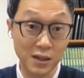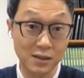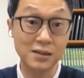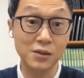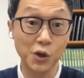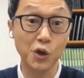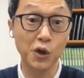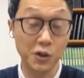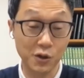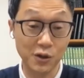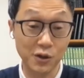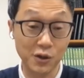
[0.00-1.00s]
그 성격이
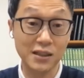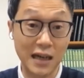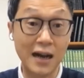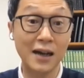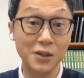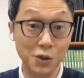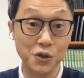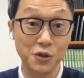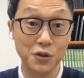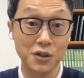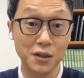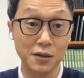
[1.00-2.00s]
더 강한
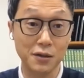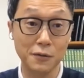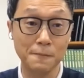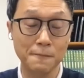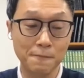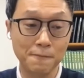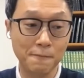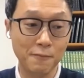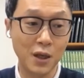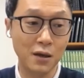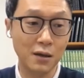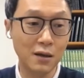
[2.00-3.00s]
전시였잖아요.
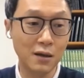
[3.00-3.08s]
예.